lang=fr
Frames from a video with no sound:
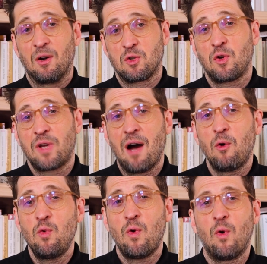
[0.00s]
Alors sur
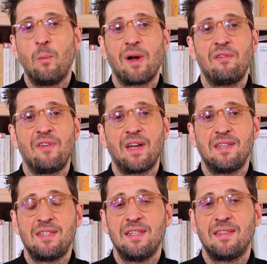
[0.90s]
Carou, on préfère
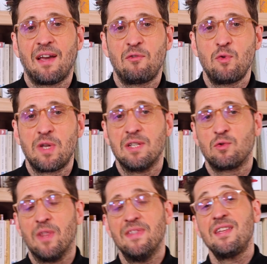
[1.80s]
des interviews qui ne
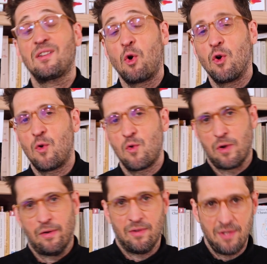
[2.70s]
soient ni trop
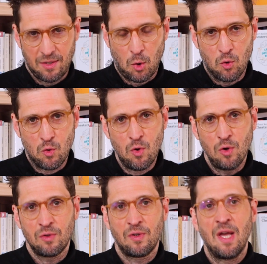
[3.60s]
longues ni trop
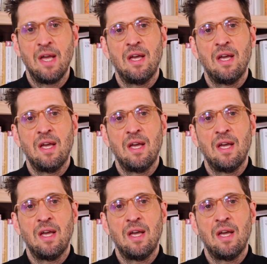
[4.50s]
courtes.